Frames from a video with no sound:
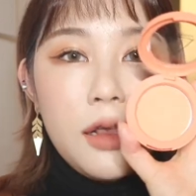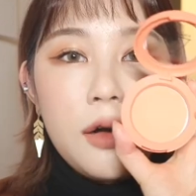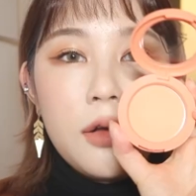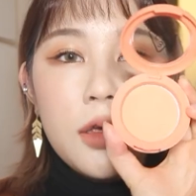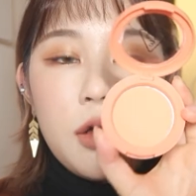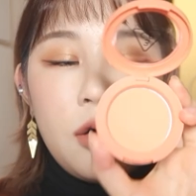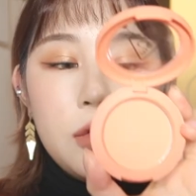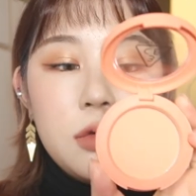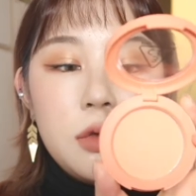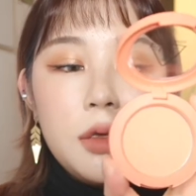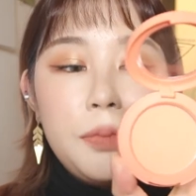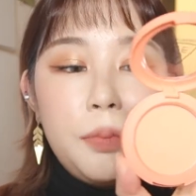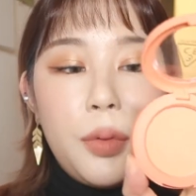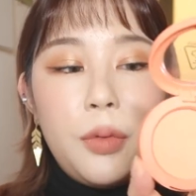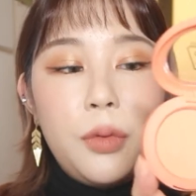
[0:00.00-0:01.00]
이렇게
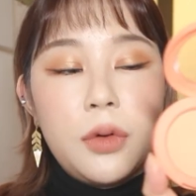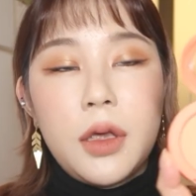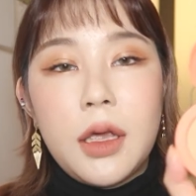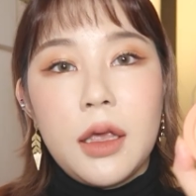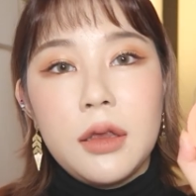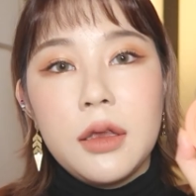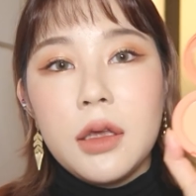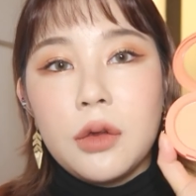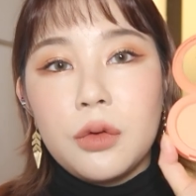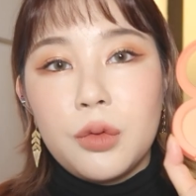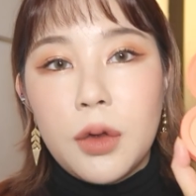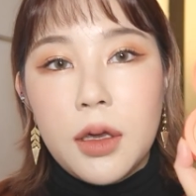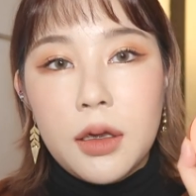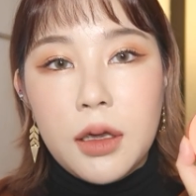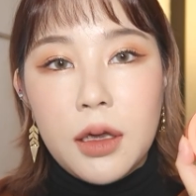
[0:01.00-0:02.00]
언뜻 보기에는
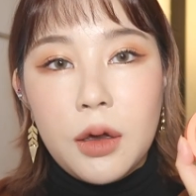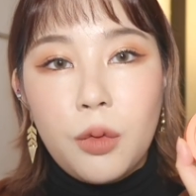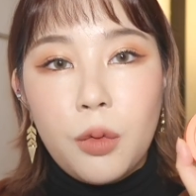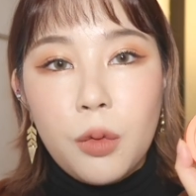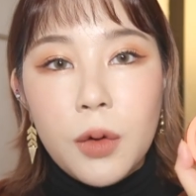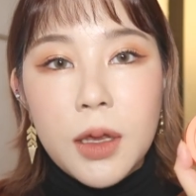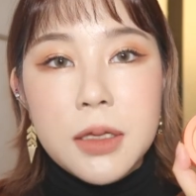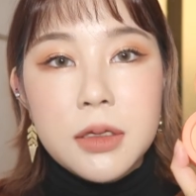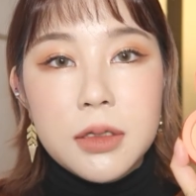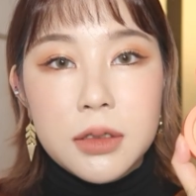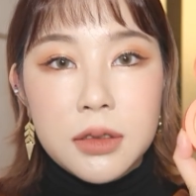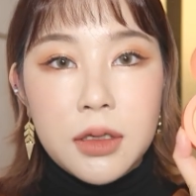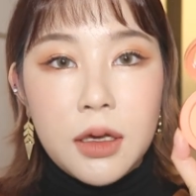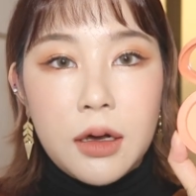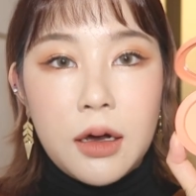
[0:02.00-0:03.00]
되게
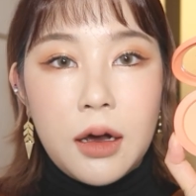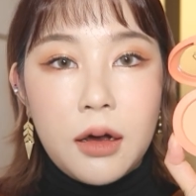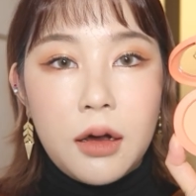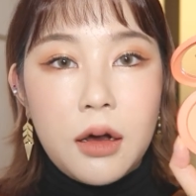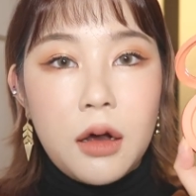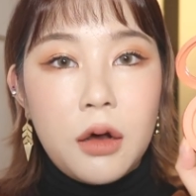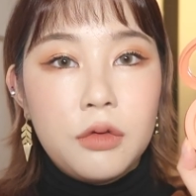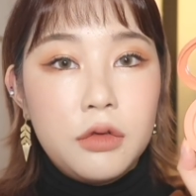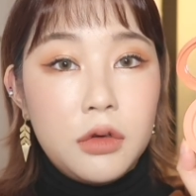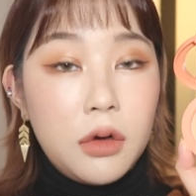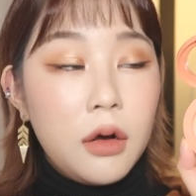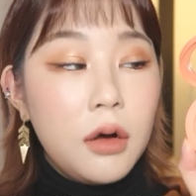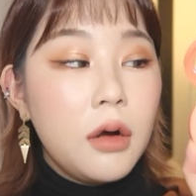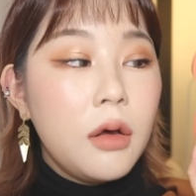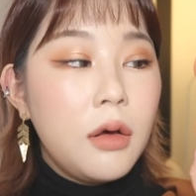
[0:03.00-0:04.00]
오렌지에 가까운
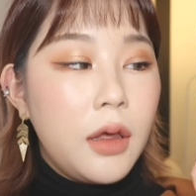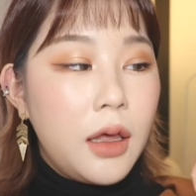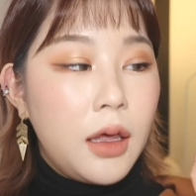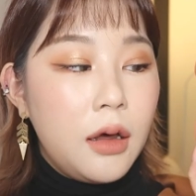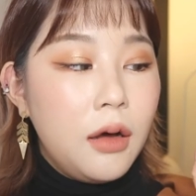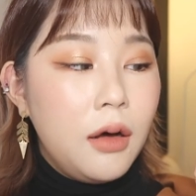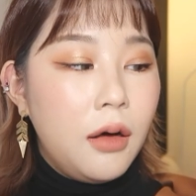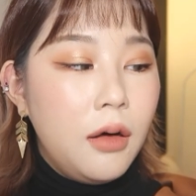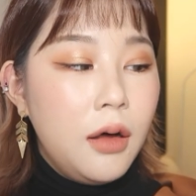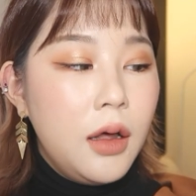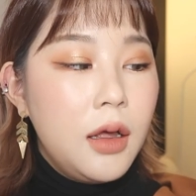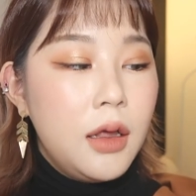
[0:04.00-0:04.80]
컬러예요.